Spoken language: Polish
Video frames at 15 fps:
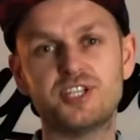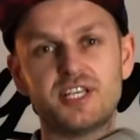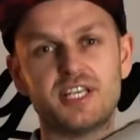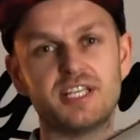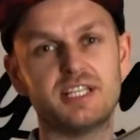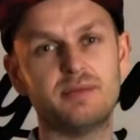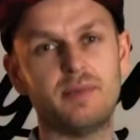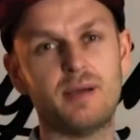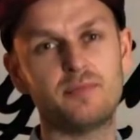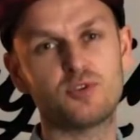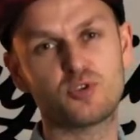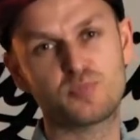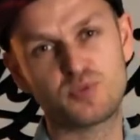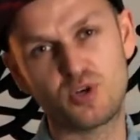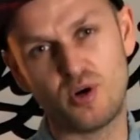kiedy mamy
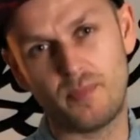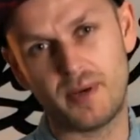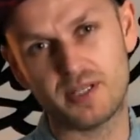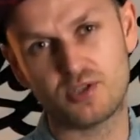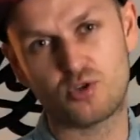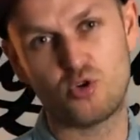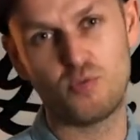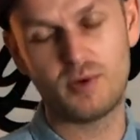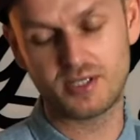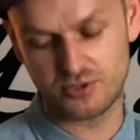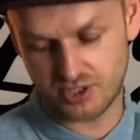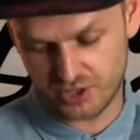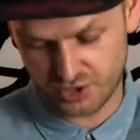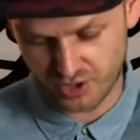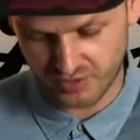już przełapany kubek do
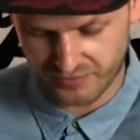naszego